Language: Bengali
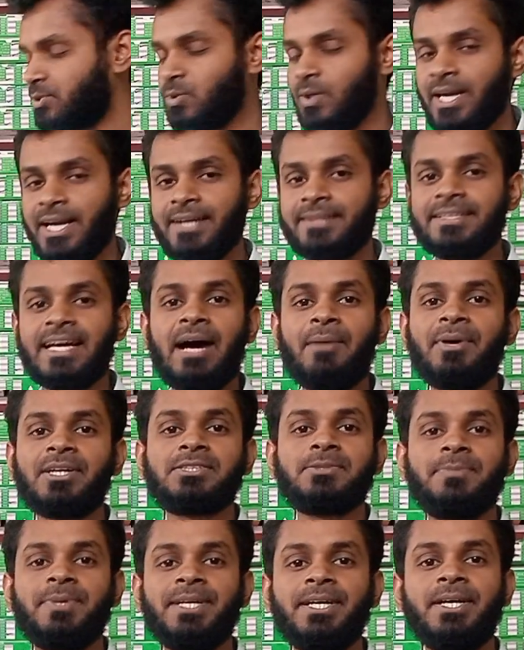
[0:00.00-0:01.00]
এই চুলার দাম
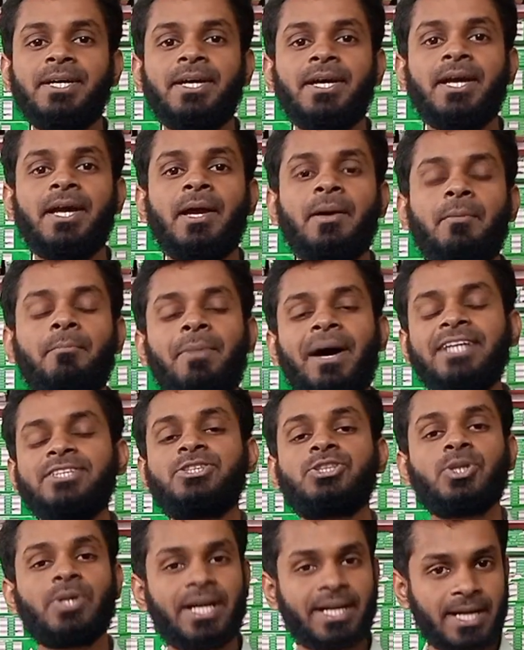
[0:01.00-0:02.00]
আসবে
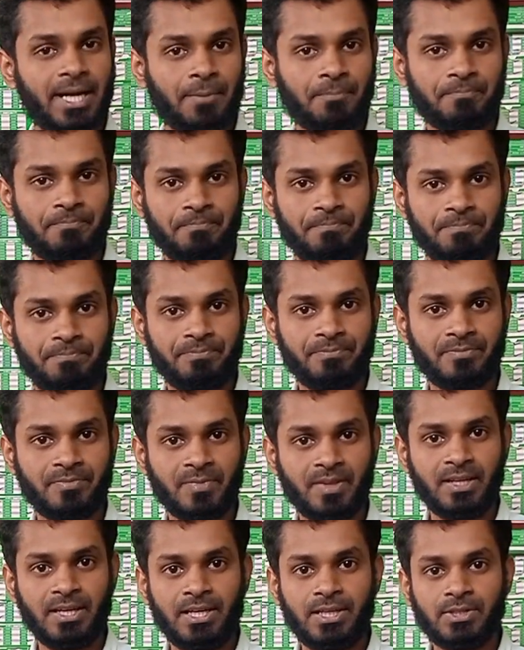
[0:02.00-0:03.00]
বাইশশো টাকা
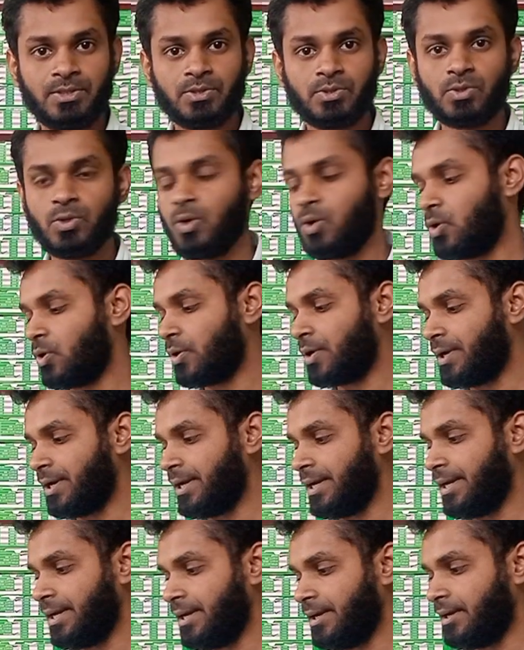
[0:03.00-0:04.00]
তো
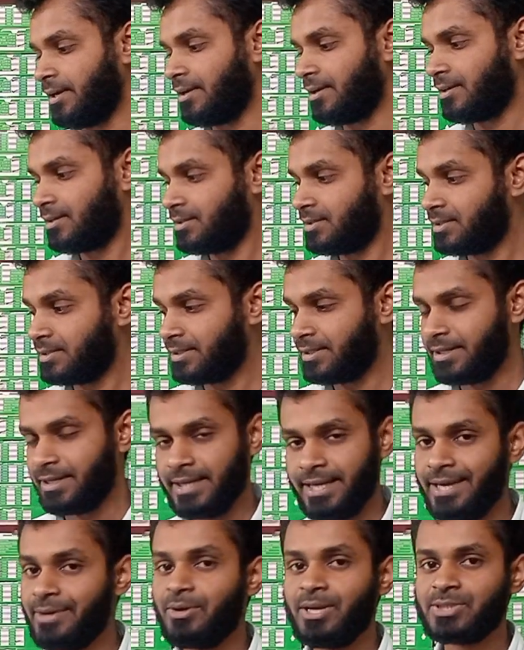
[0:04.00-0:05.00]

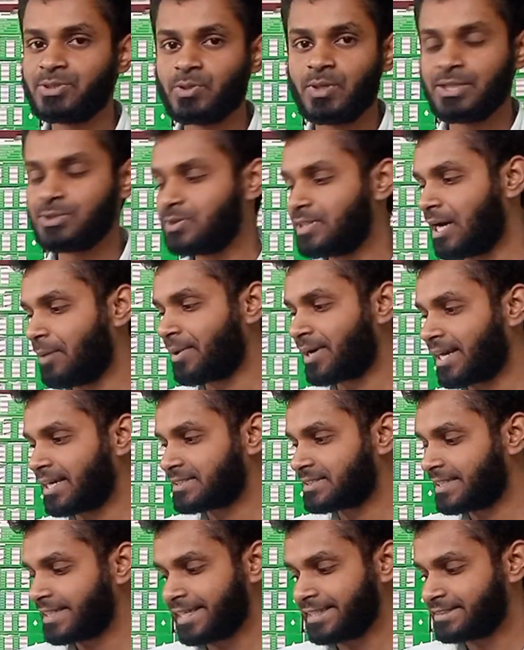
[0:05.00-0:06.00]
এইগুলো চুলা যদি আমার
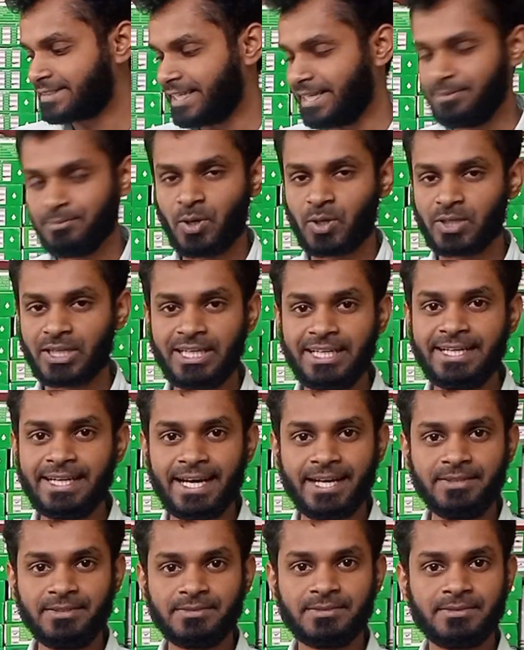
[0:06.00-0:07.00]
কাছ থেকে যেই মডেলই
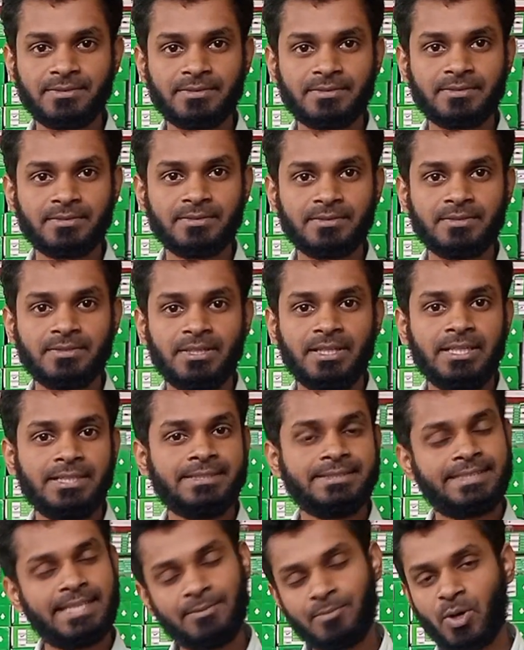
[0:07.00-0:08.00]
নেন
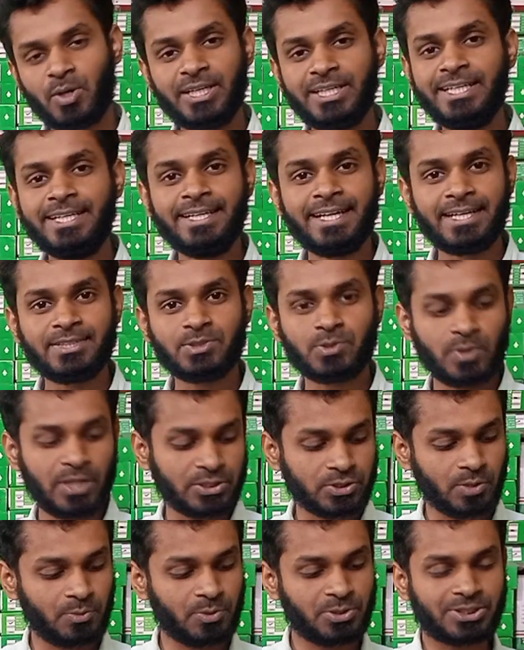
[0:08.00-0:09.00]
যে মডেলই নেন
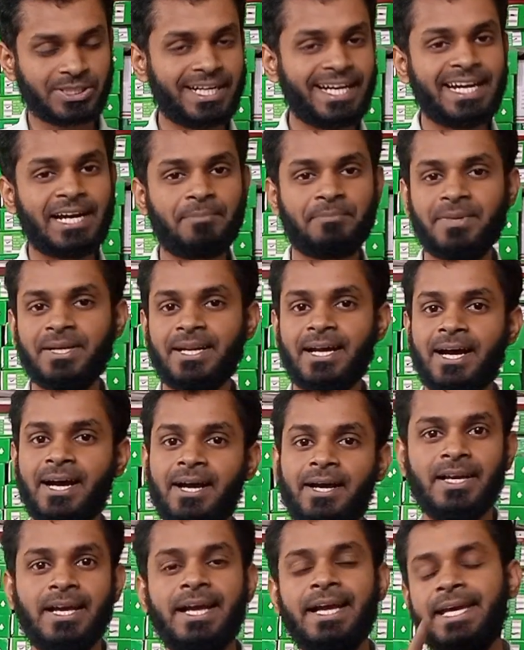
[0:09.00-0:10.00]
চুলা সমস্যা নাই
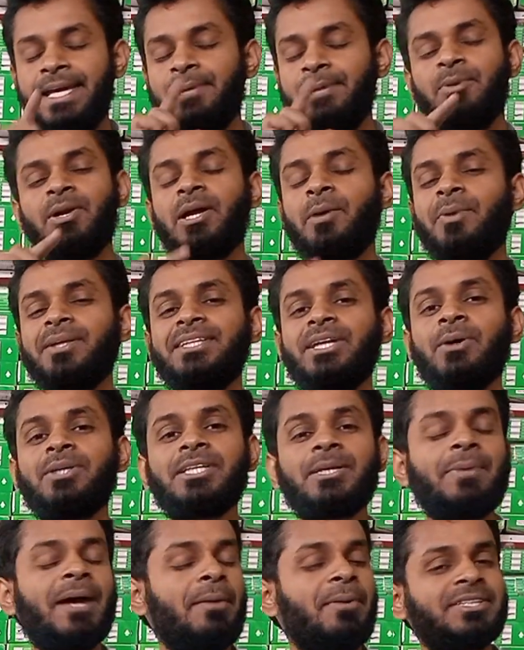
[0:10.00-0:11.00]
আপনারা ইমো নাম্বার
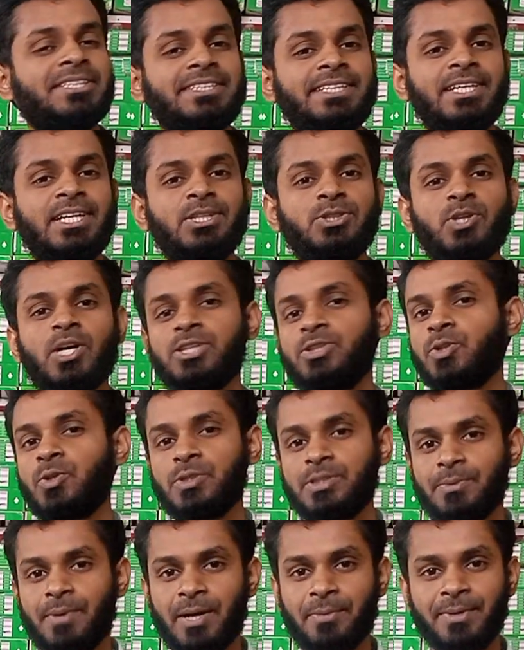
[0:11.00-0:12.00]
দেওয়া থাকবে আমার সাথে
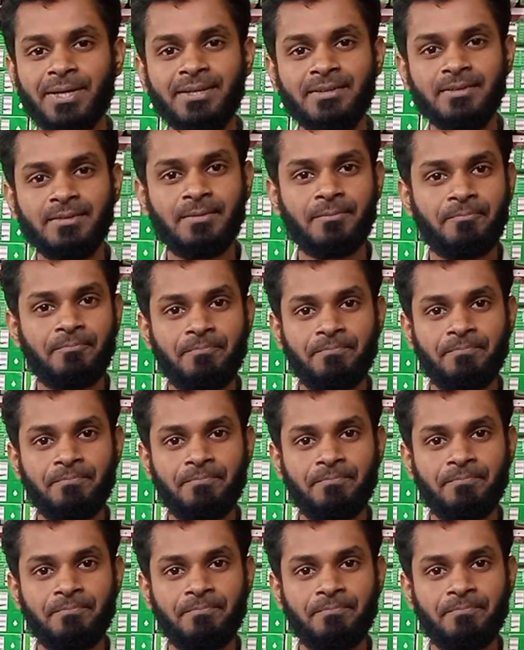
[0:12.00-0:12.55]
যোগাযোগ করতে পারবেন